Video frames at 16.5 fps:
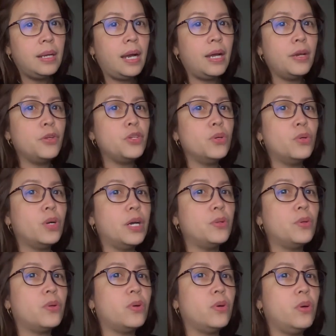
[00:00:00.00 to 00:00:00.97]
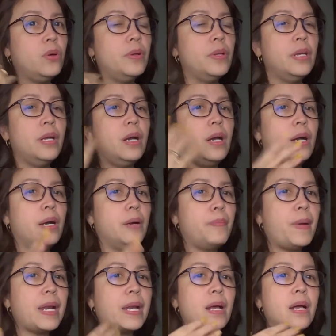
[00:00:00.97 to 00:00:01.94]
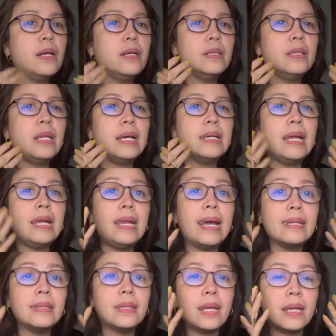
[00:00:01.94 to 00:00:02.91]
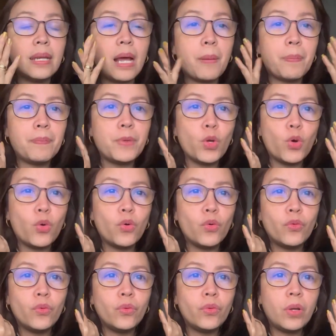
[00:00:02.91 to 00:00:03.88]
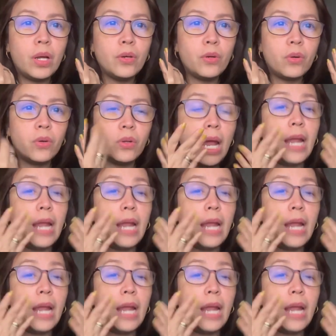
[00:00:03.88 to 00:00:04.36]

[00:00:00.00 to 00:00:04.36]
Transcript: ano yung ano ko. Uh, parang nagla-lighten up yung ano ko.